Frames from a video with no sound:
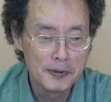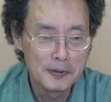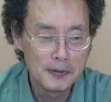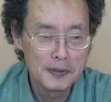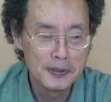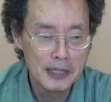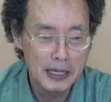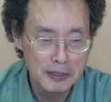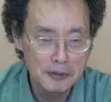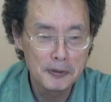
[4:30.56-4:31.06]

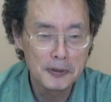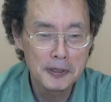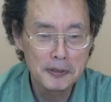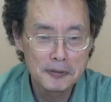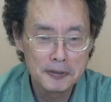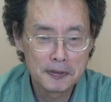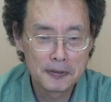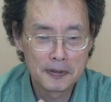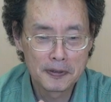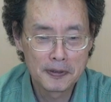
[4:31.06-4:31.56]
なんとな
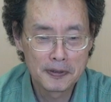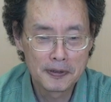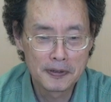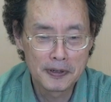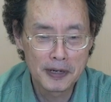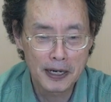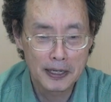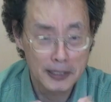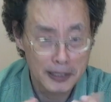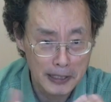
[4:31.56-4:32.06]
く
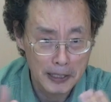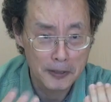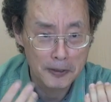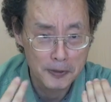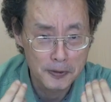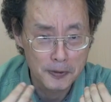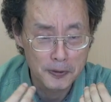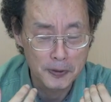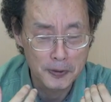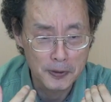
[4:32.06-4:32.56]
あなたの
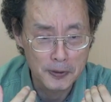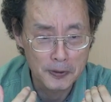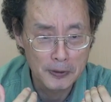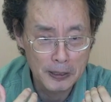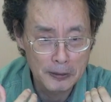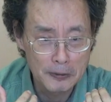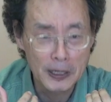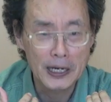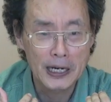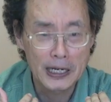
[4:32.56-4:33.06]
言うこと
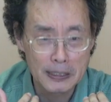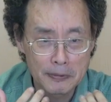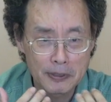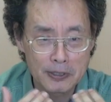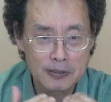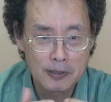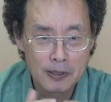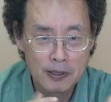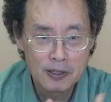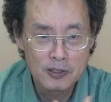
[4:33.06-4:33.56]
は分かりま
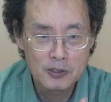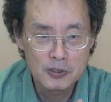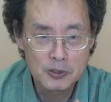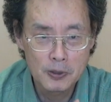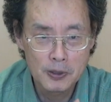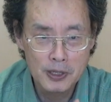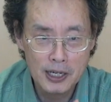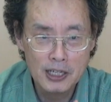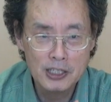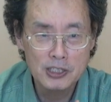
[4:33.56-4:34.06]
す、
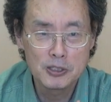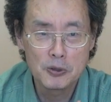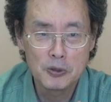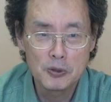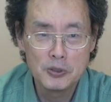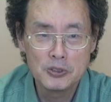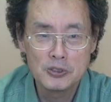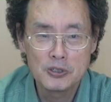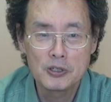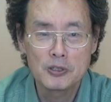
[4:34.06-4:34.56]
それが資
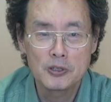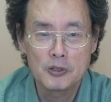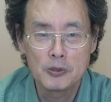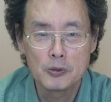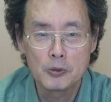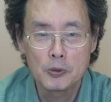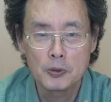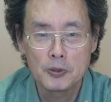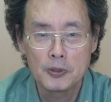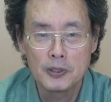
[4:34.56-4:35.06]
本主義とい
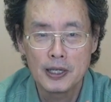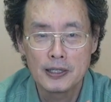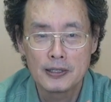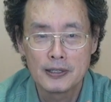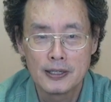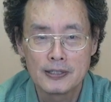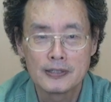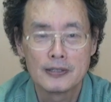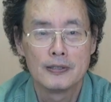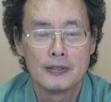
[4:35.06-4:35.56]
うことなん
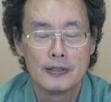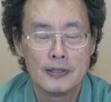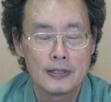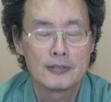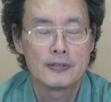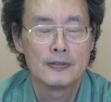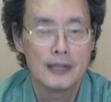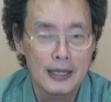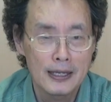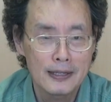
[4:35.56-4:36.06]
で
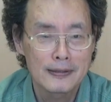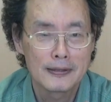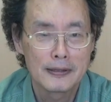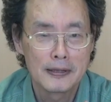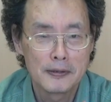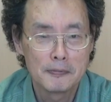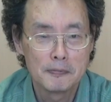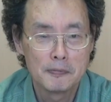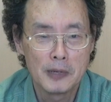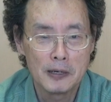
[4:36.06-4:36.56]
すね。
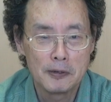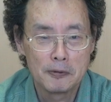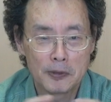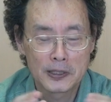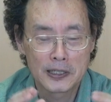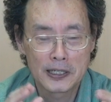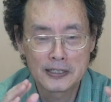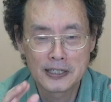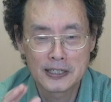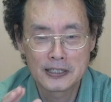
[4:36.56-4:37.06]
まあ、
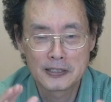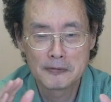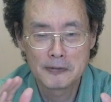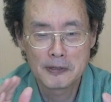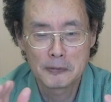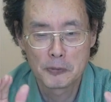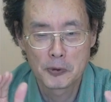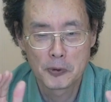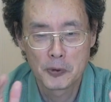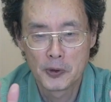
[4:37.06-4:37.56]
私たちに
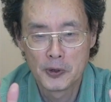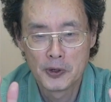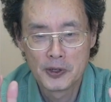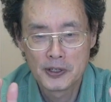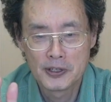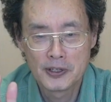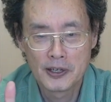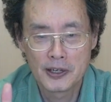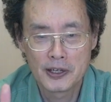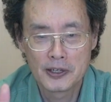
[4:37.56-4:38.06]
はも
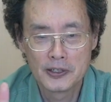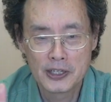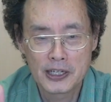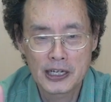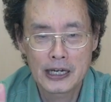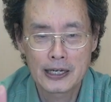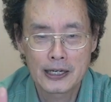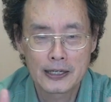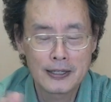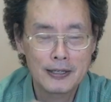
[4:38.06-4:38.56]
う理
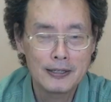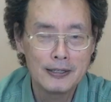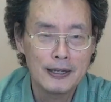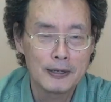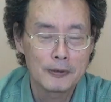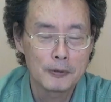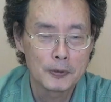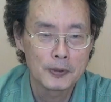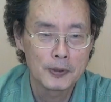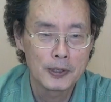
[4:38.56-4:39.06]
解ができな
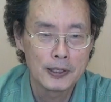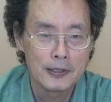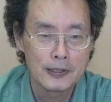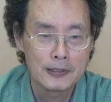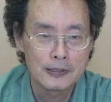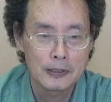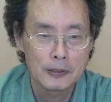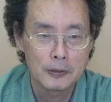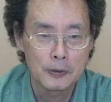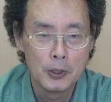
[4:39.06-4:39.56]
いことなんで
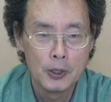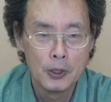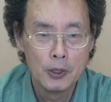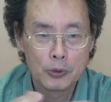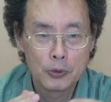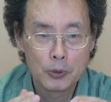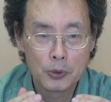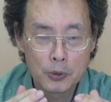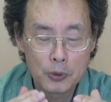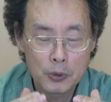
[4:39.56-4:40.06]
すけど、
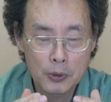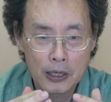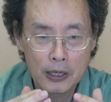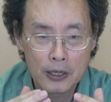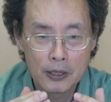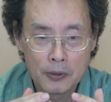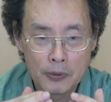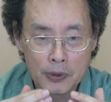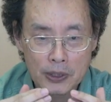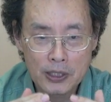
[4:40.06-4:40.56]
というのは
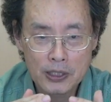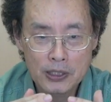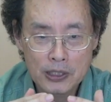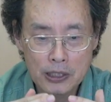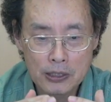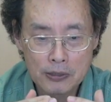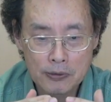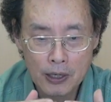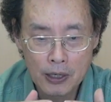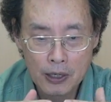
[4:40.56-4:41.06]
私
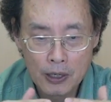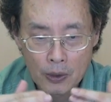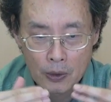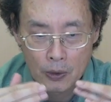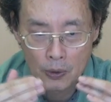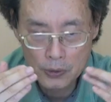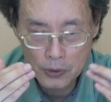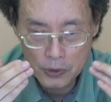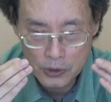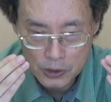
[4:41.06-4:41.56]
たちは
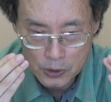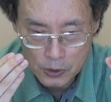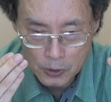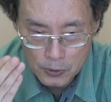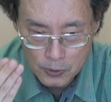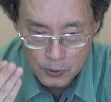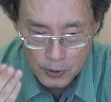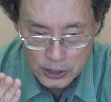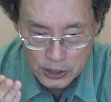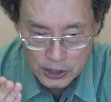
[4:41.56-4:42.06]
この仕
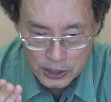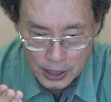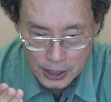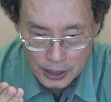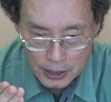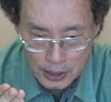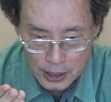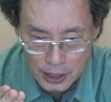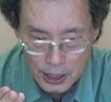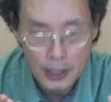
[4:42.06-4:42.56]
事がした
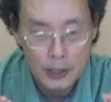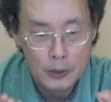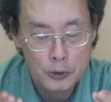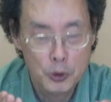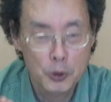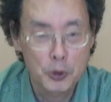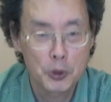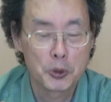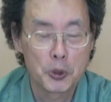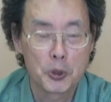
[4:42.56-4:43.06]
いから
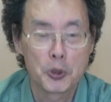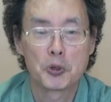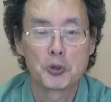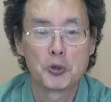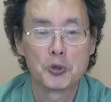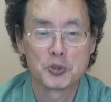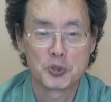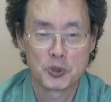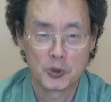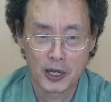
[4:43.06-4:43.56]
その努力
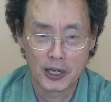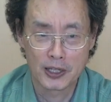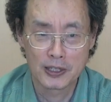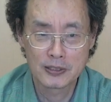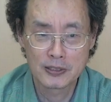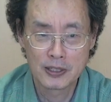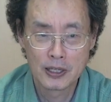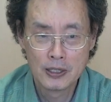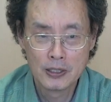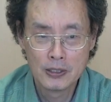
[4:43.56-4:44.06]
をするわけで
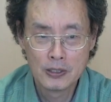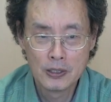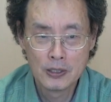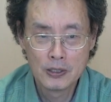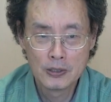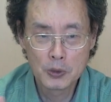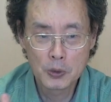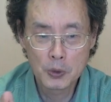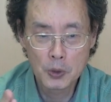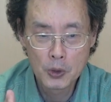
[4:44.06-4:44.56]
す。
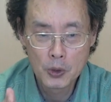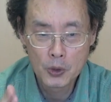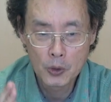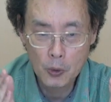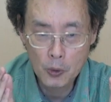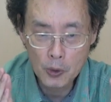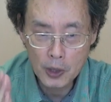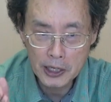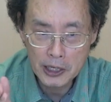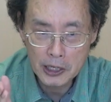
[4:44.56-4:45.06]
その
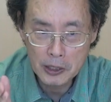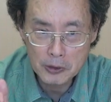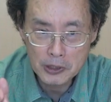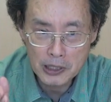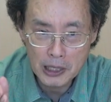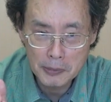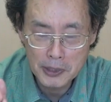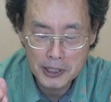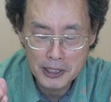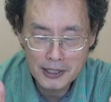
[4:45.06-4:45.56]
お金の
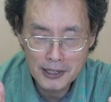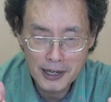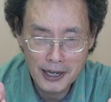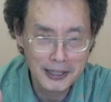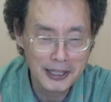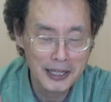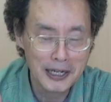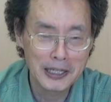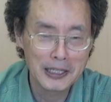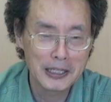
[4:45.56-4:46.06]
ために
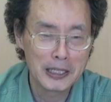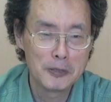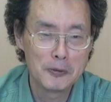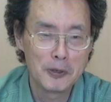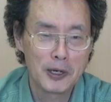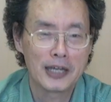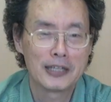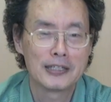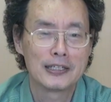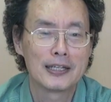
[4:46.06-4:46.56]
働いてる
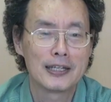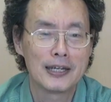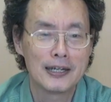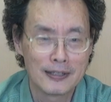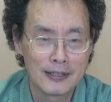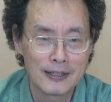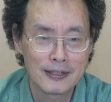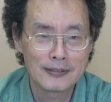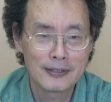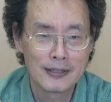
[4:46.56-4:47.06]
わけじゃない
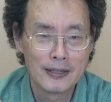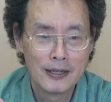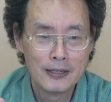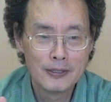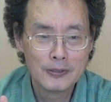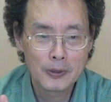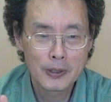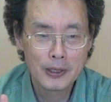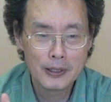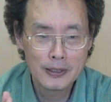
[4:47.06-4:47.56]
んです。
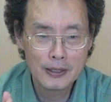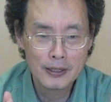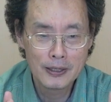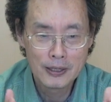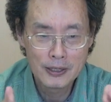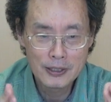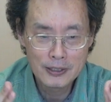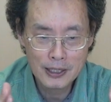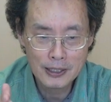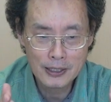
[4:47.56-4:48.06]
それに
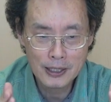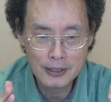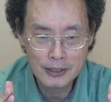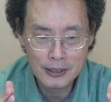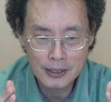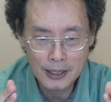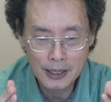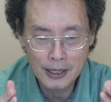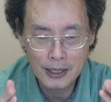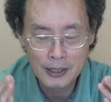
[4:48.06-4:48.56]
医者だっ
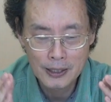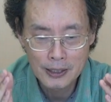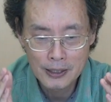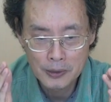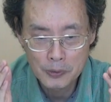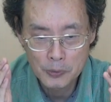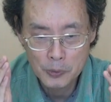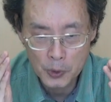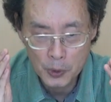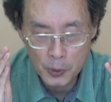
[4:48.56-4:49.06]
たら
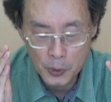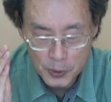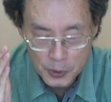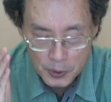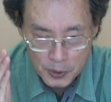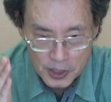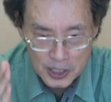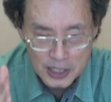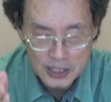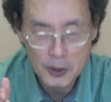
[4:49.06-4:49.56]
本
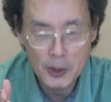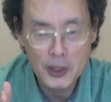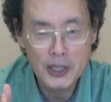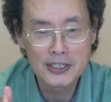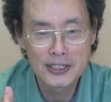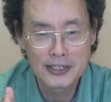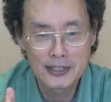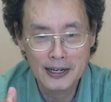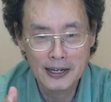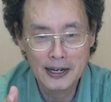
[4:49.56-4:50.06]
当に忙
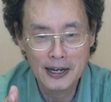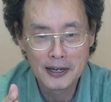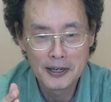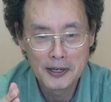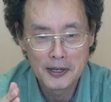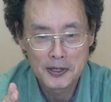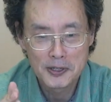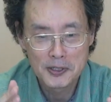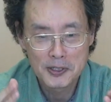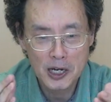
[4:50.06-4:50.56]
しいから、
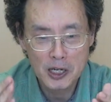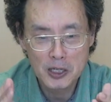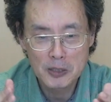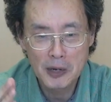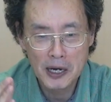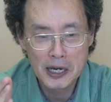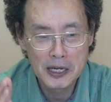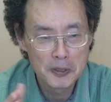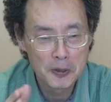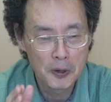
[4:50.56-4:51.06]
ひゃく
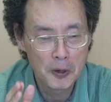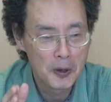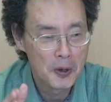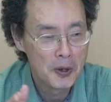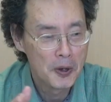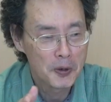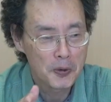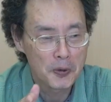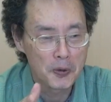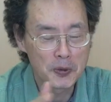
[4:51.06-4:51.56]
ばいの
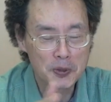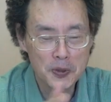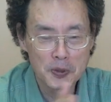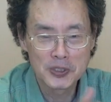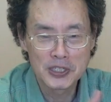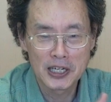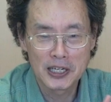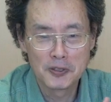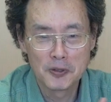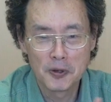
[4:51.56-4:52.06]
高級
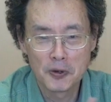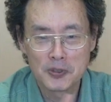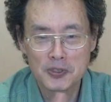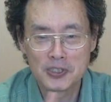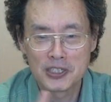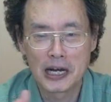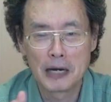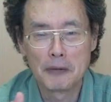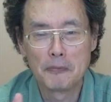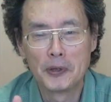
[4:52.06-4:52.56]
車に乗る
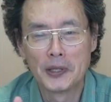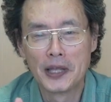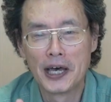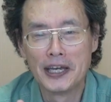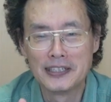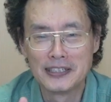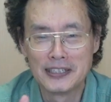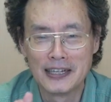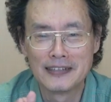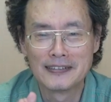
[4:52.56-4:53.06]
時間もな
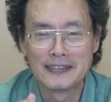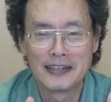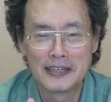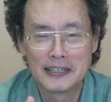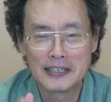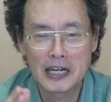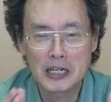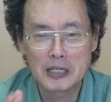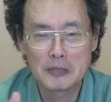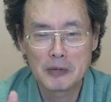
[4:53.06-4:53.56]
いしですね、
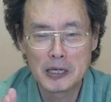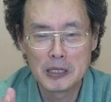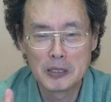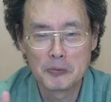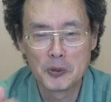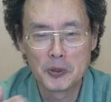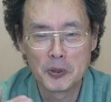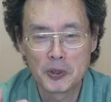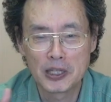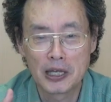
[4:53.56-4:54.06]
ひゃくばいの
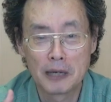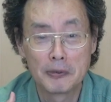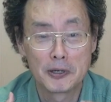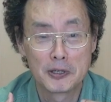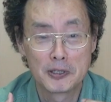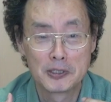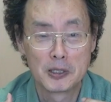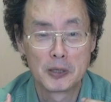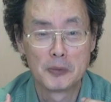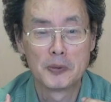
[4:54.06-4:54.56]
ものを食べ
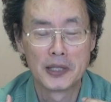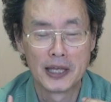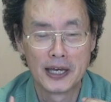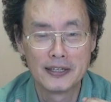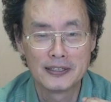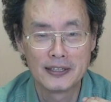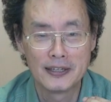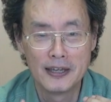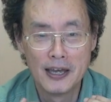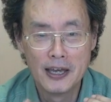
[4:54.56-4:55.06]
る必要もな
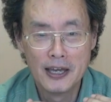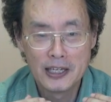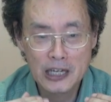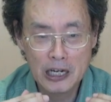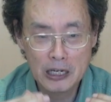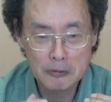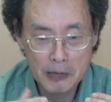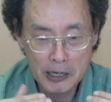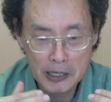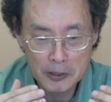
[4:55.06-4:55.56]
いし、
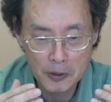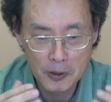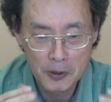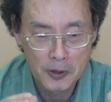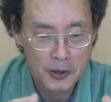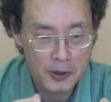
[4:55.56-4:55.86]
ひゃくばい の,